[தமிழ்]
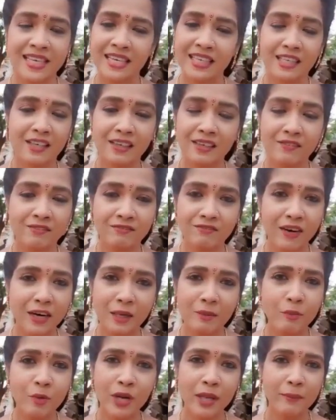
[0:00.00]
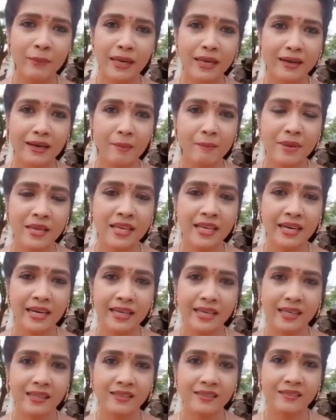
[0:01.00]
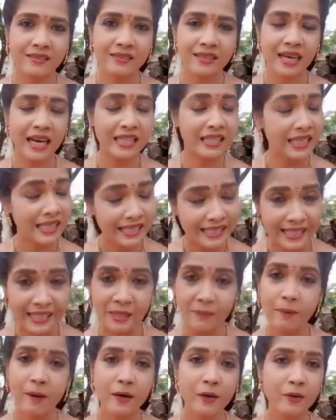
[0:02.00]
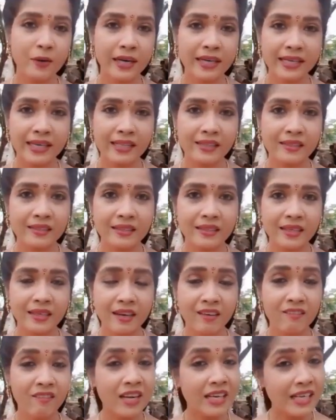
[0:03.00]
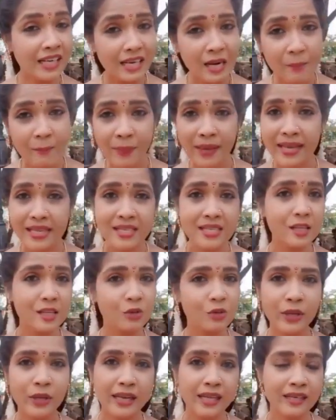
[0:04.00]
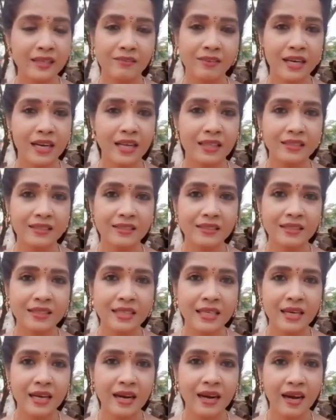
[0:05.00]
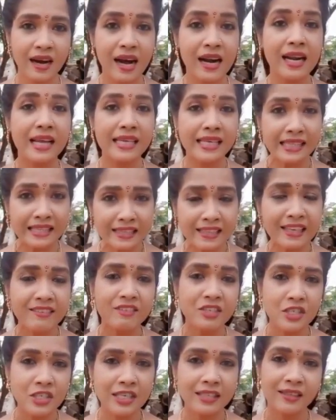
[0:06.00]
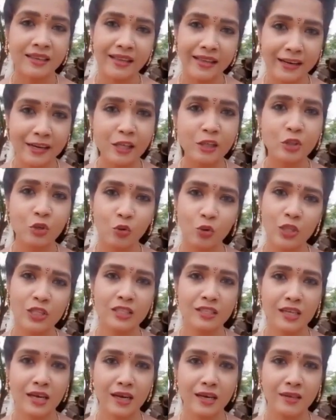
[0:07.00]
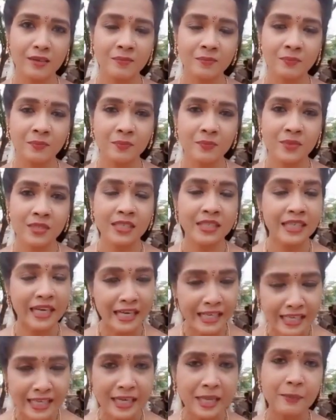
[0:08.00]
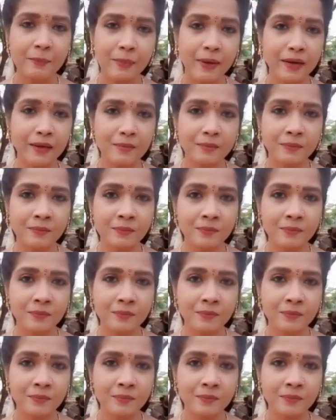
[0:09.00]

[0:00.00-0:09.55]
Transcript: எனக்கு வன்முறை மேல நம்பிக்கை கிடையாது அதுல ஈடுபாடும் கிடையாது வல்கரா பேசுறதும் எனக்கு வராது ஆனா இந்த விஷயத்துல என்ன தோணுதுன்னா கண்டிப்பா